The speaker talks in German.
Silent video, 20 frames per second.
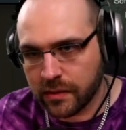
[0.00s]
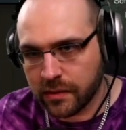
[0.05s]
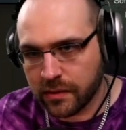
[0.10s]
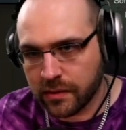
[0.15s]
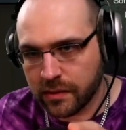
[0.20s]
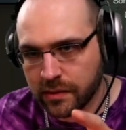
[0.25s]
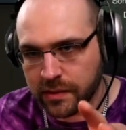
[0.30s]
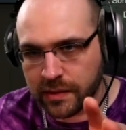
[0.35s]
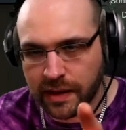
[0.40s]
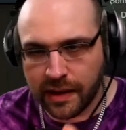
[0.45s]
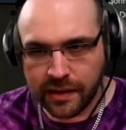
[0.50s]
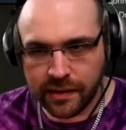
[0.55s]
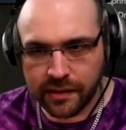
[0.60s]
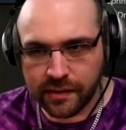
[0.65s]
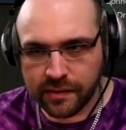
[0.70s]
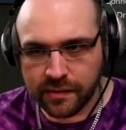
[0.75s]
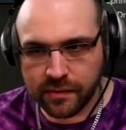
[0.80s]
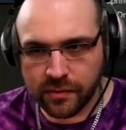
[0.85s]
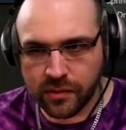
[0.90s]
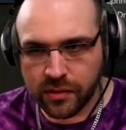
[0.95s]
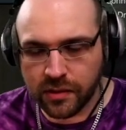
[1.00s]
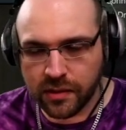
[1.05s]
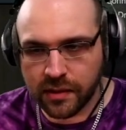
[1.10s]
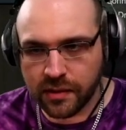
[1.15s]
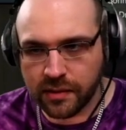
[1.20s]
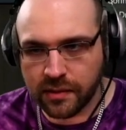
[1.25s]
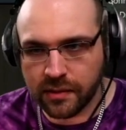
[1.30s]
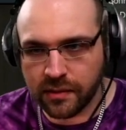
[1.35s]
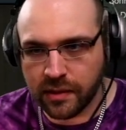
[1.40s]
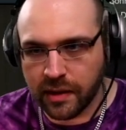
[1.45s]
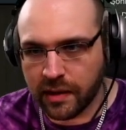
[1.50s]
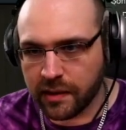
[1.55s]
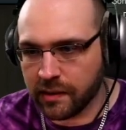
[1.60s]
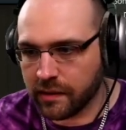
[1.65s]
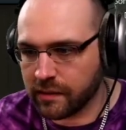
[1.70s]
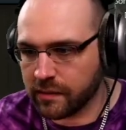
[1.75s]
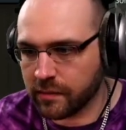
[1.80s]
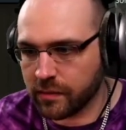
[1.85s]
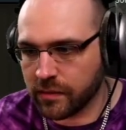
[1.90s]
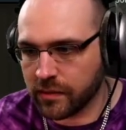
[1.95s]
Und Anderson muss dann, oder
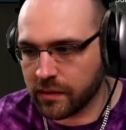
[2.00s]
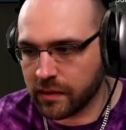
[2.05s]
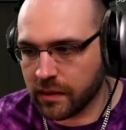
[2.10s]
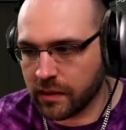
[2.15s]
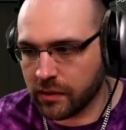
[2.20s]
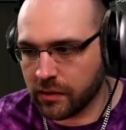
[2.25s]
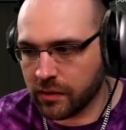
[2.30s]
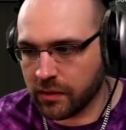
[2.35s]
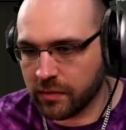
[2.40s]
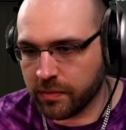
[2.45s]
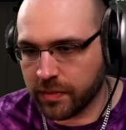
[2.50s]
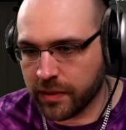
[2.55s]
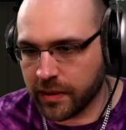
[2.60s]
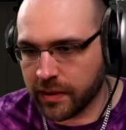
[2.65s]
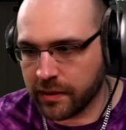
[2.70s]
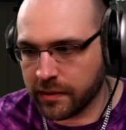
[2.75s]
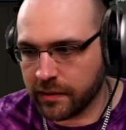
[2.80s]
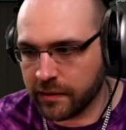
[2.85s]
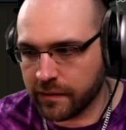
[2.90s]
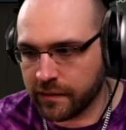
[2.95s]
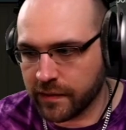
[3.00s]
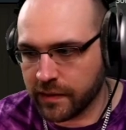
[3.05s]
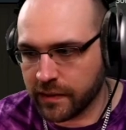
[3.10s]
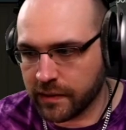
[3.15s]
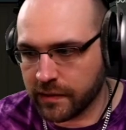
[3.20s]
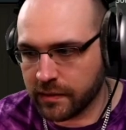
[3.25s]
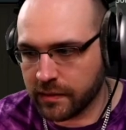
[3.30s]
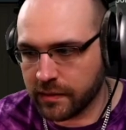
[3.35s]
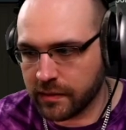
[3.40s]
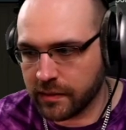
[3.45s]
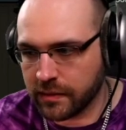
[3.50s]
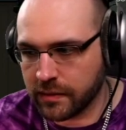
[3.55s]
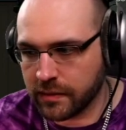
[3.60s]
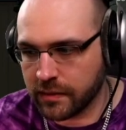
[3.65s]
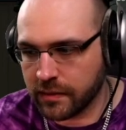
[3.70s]
Anderson muss dann auch noch behandelt werden.